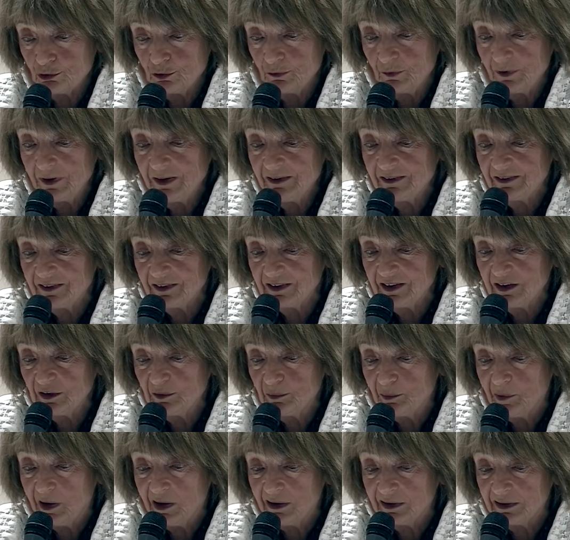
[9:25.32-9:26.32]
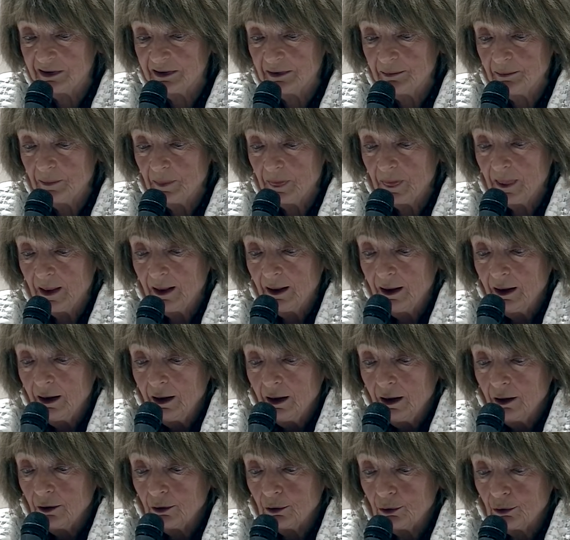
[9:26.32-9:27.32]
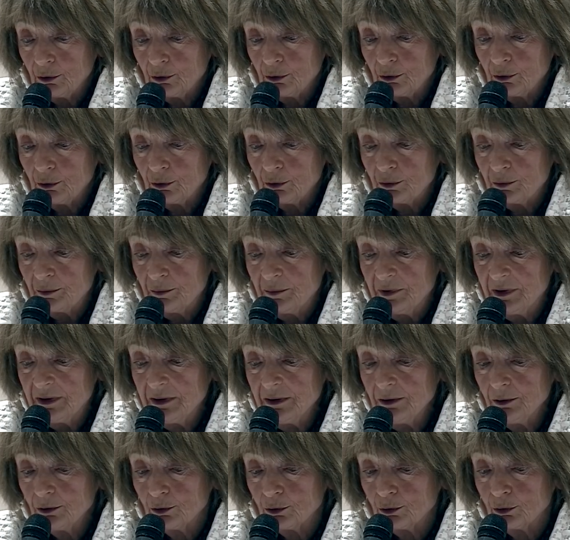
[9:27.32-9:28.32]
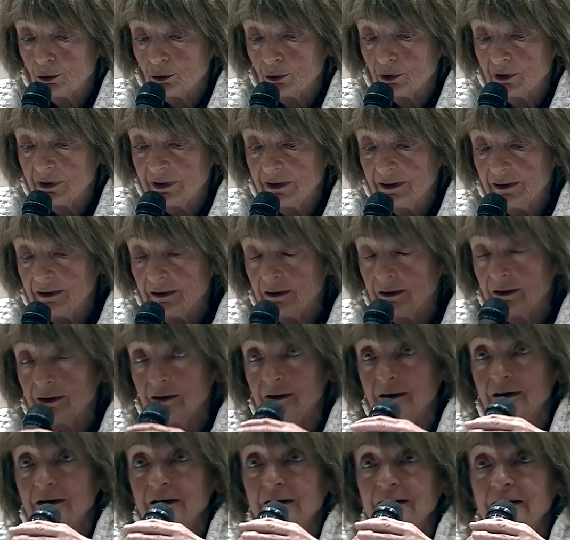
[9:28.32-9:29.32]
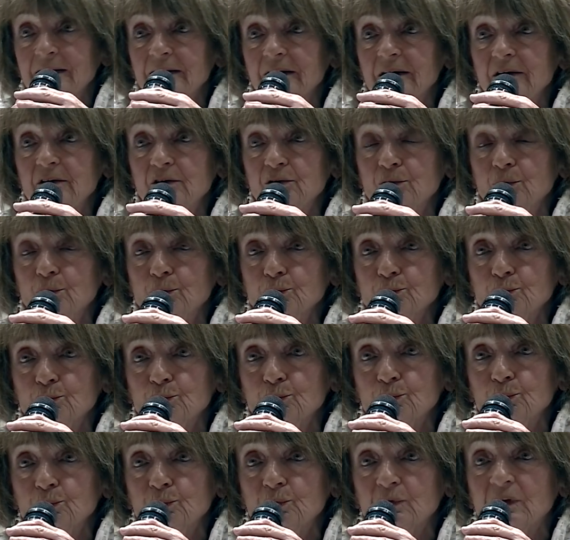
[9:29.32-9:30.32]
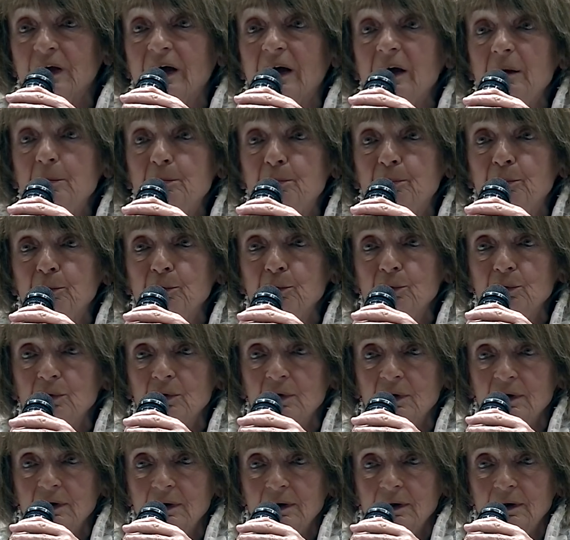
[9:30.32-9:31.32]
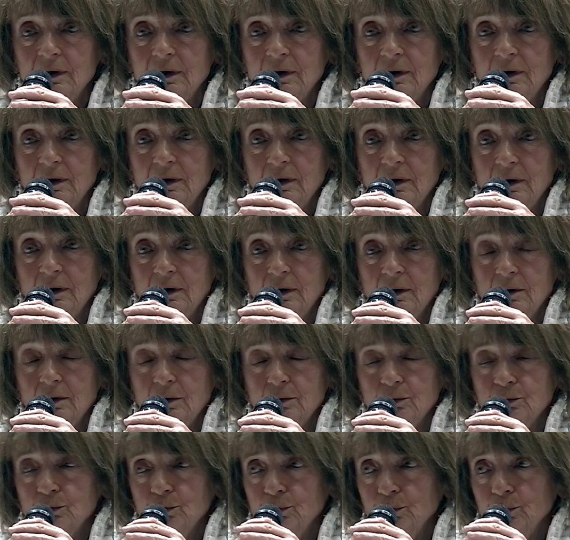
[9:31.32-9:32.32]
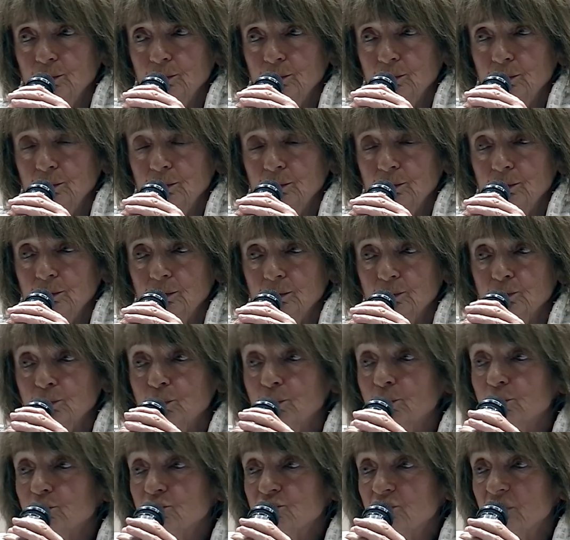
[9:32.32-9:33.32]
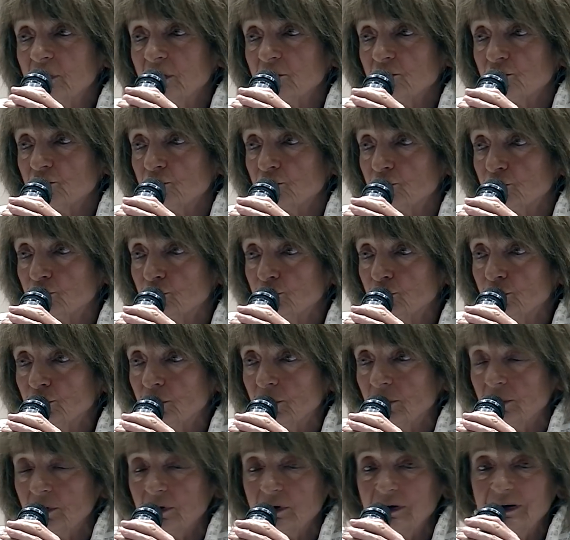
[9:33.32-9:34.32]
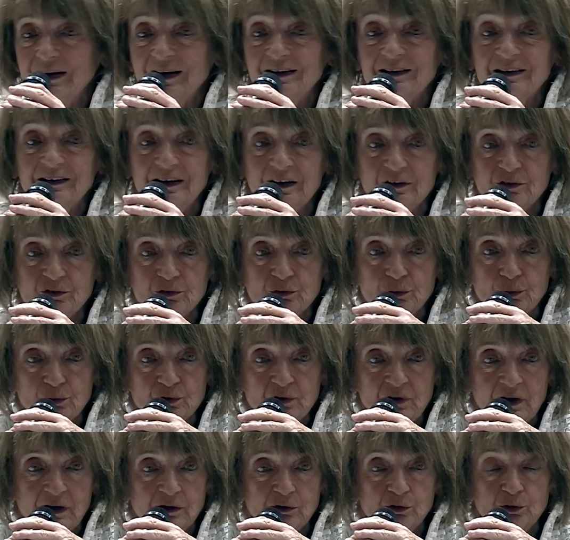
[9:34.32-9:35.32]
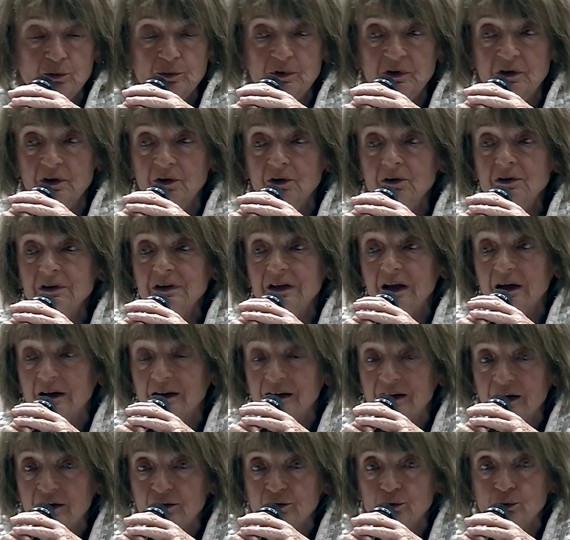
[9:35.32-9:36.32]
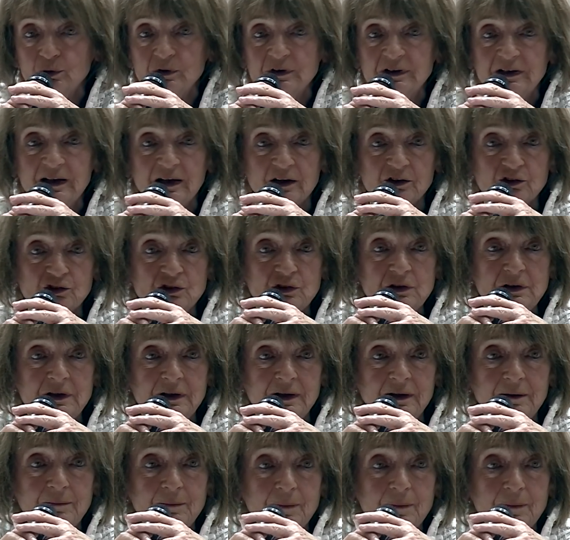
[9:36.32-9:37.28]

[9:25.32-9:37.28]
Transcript: vais essayer de parler. Euh, mais euh, les, les, raisons du très peu de, de, recherche sur la classe sociale dominante, la classe oligarchique,